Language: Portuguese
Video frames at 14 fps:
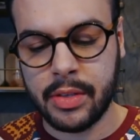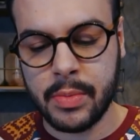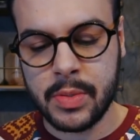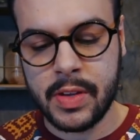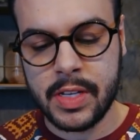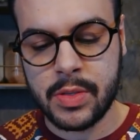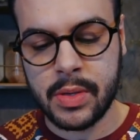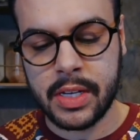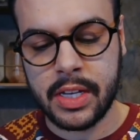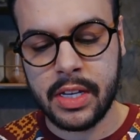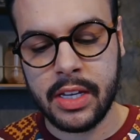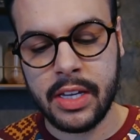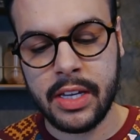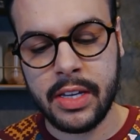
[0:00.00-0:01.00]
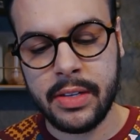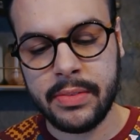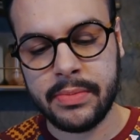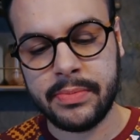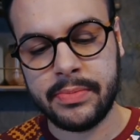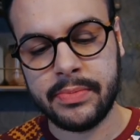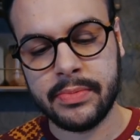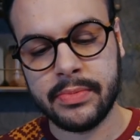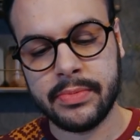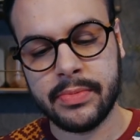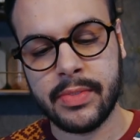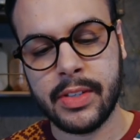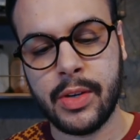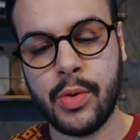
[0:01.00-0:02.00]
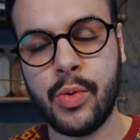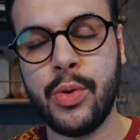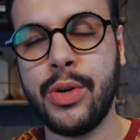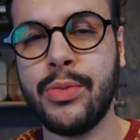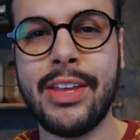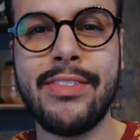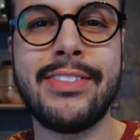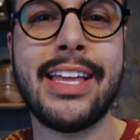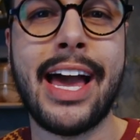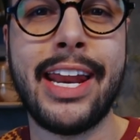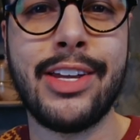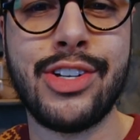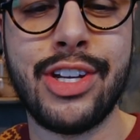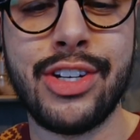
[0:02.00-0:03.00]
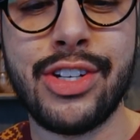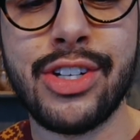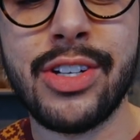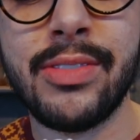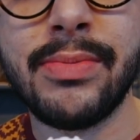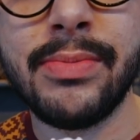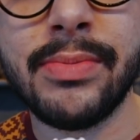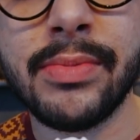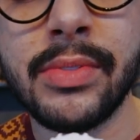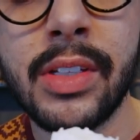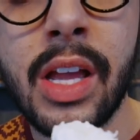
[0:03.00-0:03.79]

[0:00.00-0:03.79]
Vamos ver isso aqui. Cui não deve estar, né, gente? Hum.